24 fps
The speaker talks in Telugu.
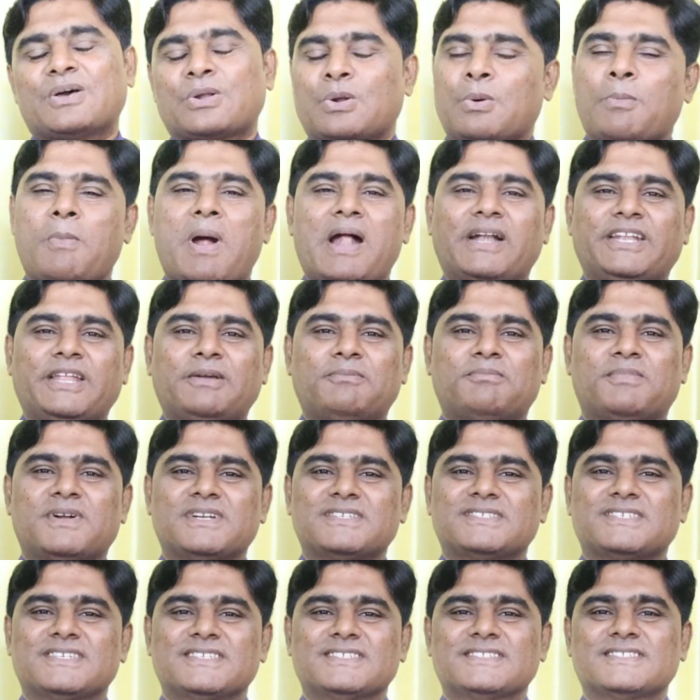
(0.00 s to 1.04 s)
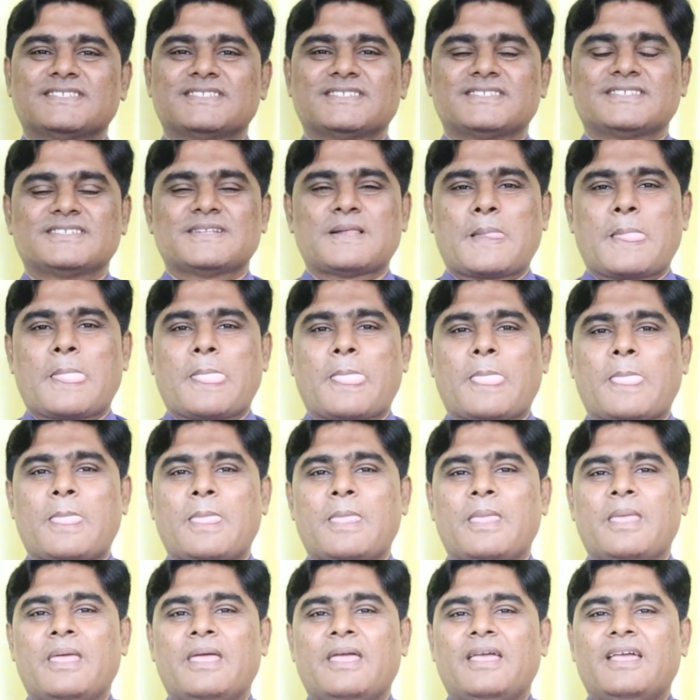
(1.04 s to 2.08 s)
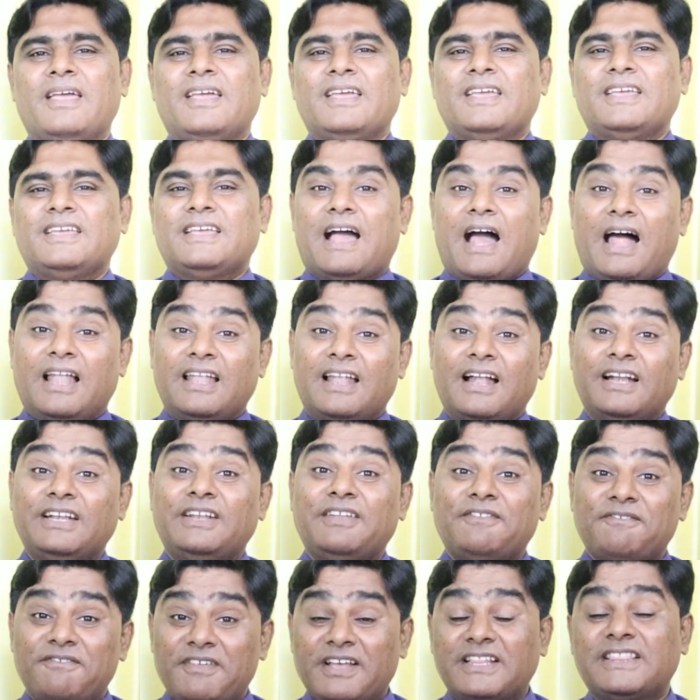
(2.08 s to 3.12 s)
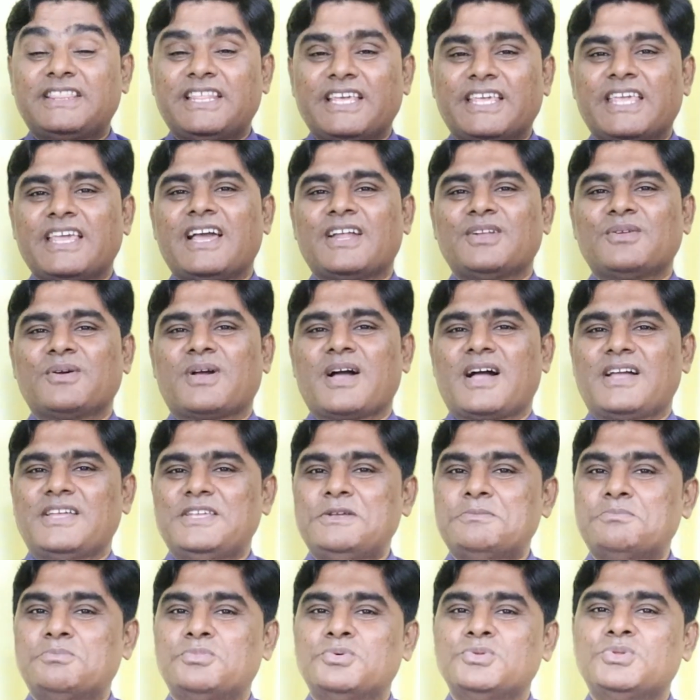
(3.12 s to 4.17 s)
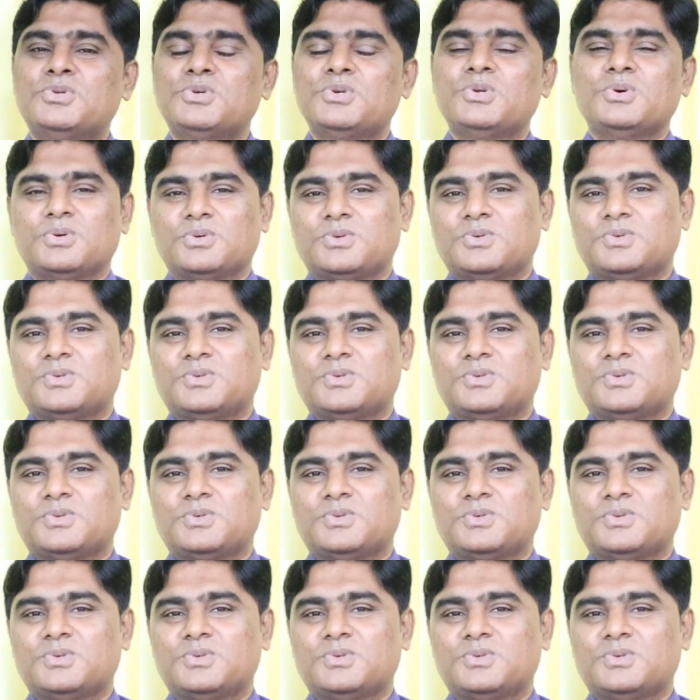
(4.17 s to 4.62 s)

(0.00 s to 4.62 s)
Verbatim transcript: రొమాంటిక్ పర్సన్స్ అలాంటి వ్యక్తికి గనుక ఈ బుద్ధుడు